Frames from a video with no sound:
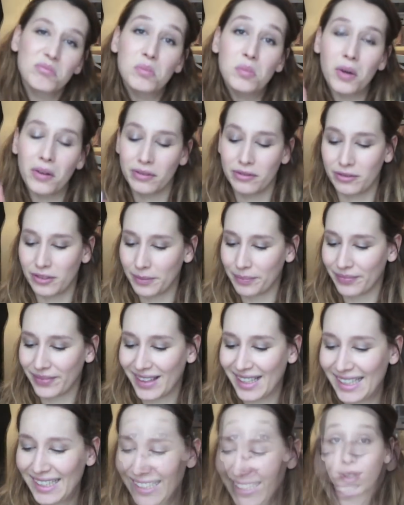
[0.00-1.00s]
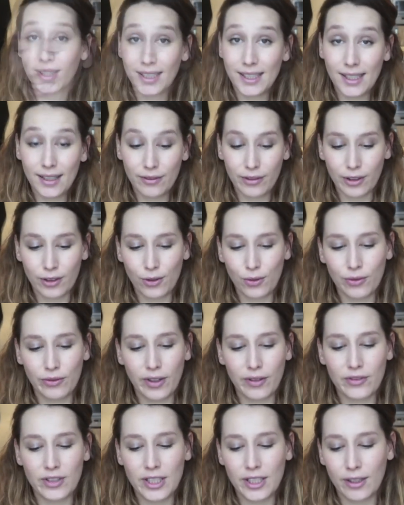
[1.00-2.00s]
Bof. Sur les lèvres, on
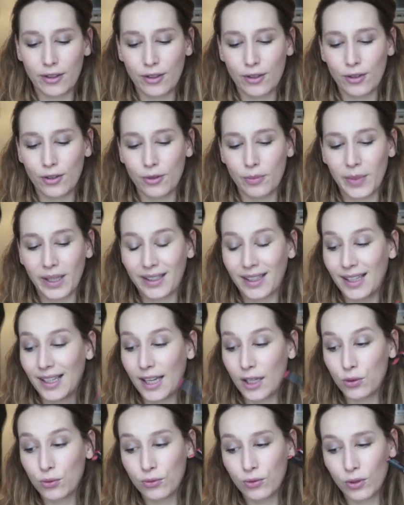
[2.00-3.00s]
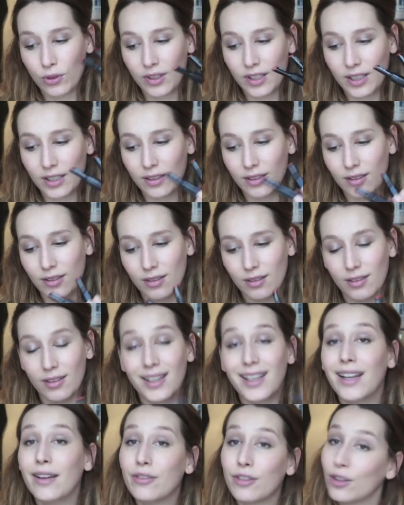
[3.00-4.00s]
va venir euh, mettre la nouveauté euh,
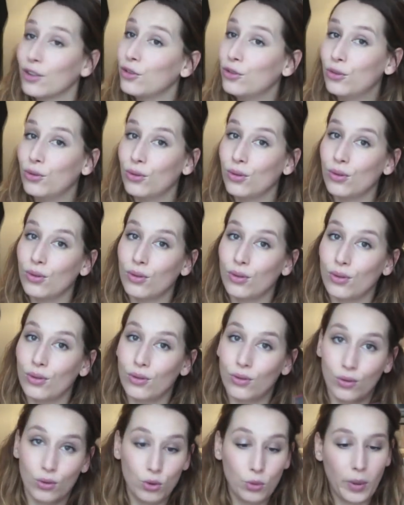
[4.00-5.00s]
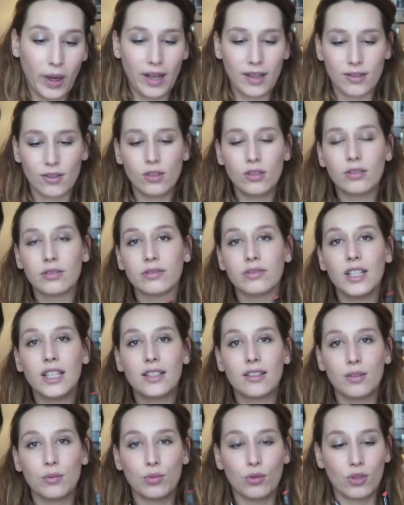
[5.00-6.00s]
lèvres du printemps en
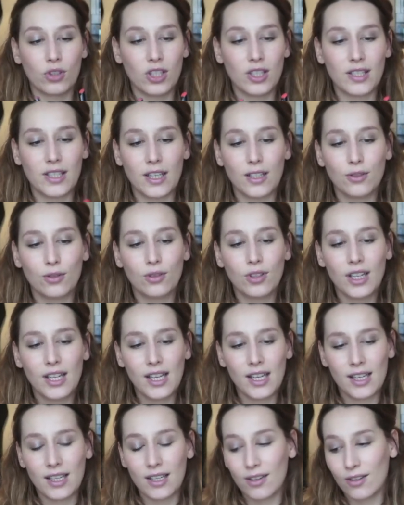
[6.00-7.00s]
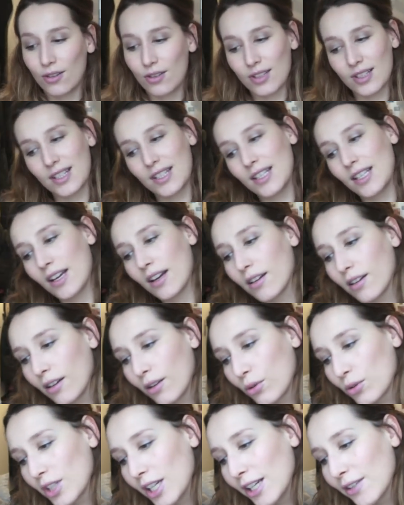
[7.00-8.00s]
fait, hein, pour chez Saido. Euh, c'est un
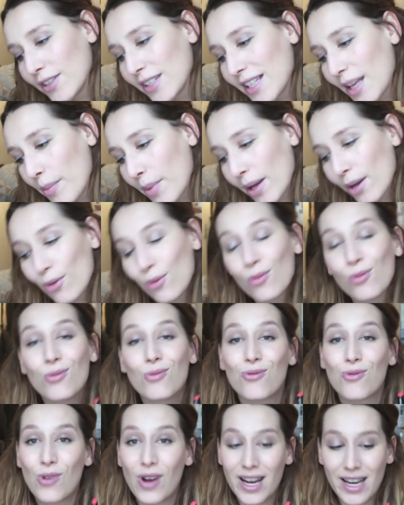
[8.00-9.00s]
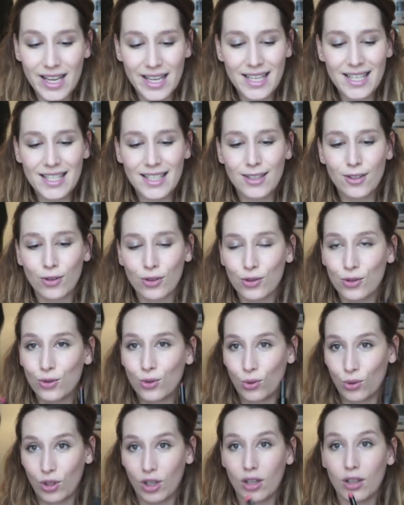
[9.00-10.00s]
rouge à lèvres qui s'appelle le voile élégance,
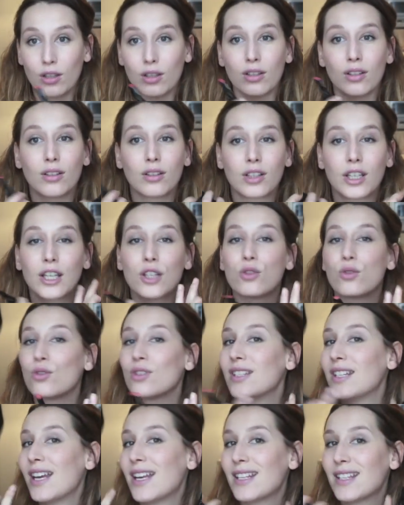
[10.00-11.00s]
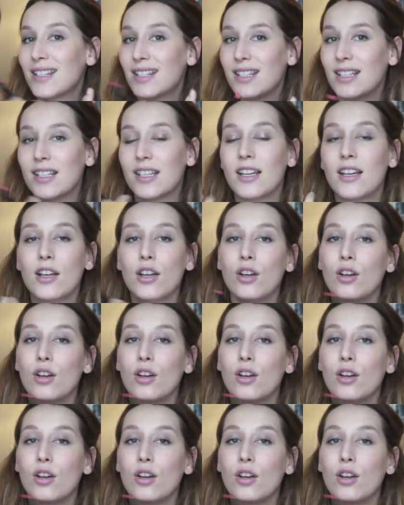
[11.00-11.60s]
donc quelque chose d'assez